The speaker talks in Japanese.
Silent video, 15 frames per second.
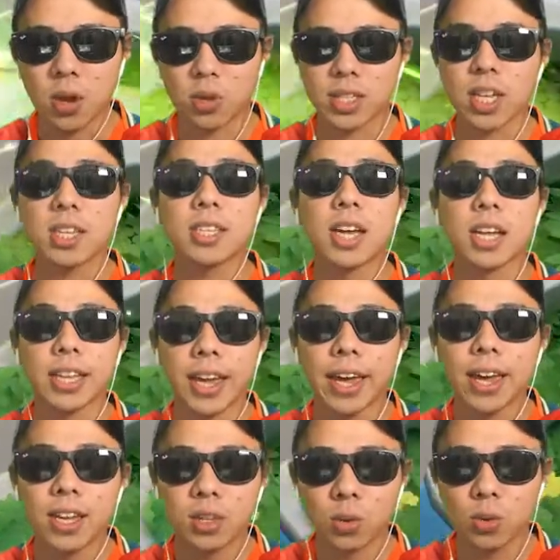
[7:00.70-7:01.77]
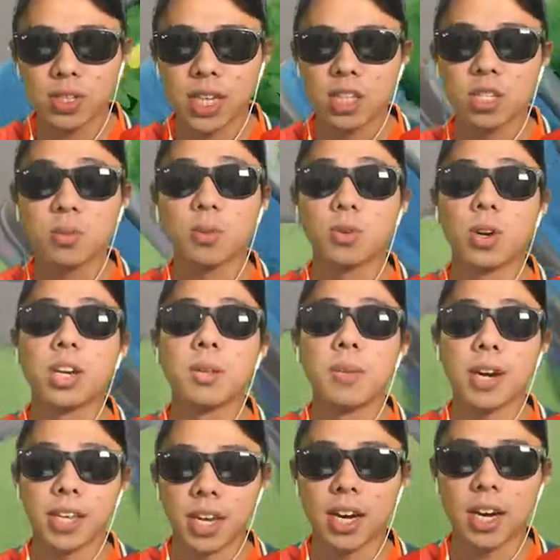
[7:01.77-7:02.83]
後サンダーね残り30秒取られて
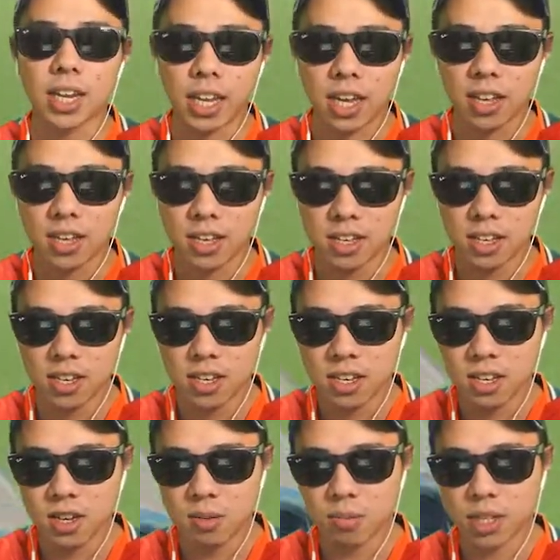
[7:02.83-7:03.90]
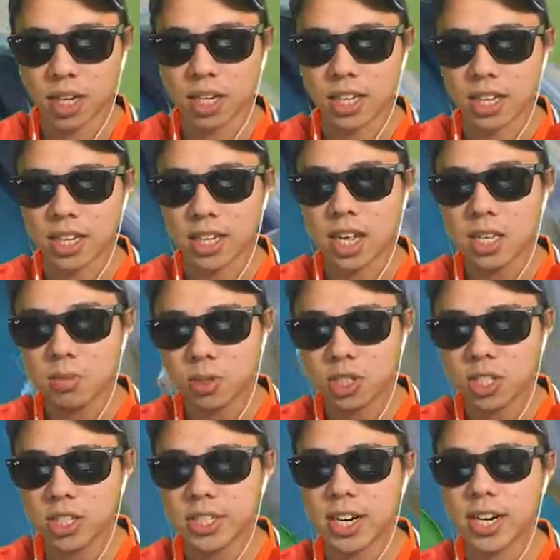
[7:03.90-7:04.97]
負けたからねもうだからね何も
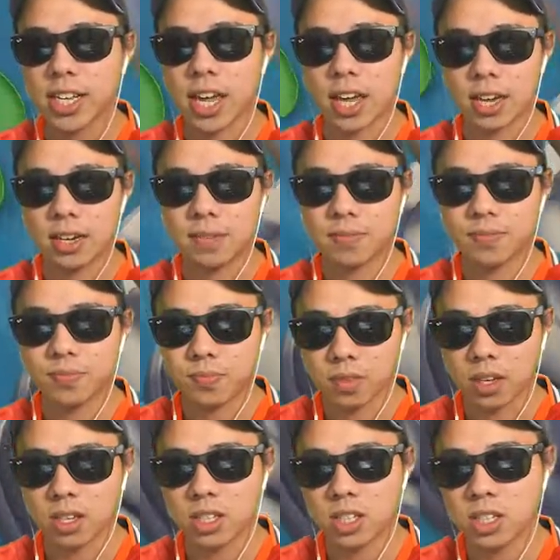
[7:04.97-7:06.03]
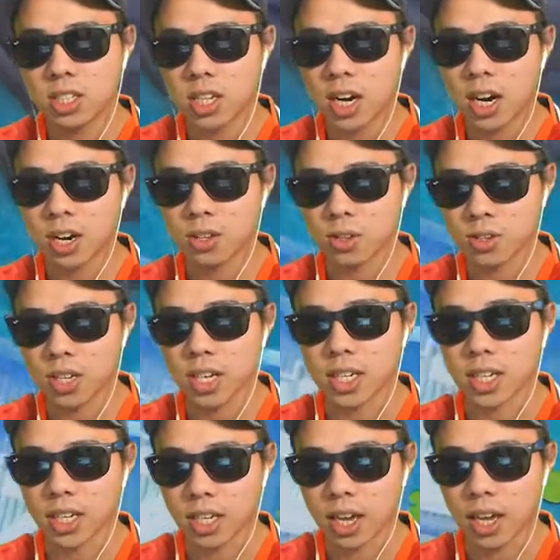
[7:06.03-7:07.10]
信じられないうん信じられるの素肌
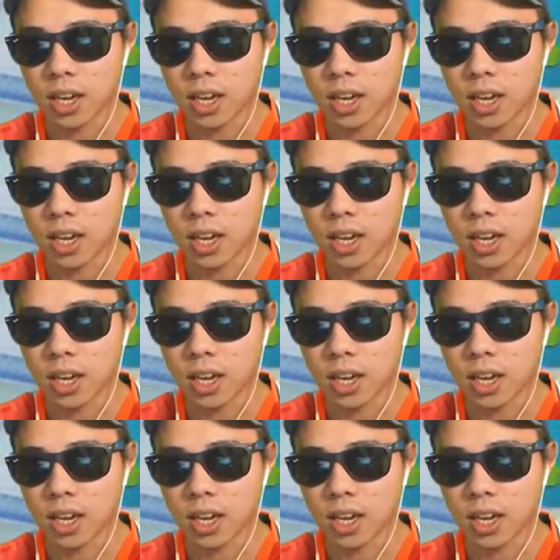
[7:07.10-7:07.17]
だけ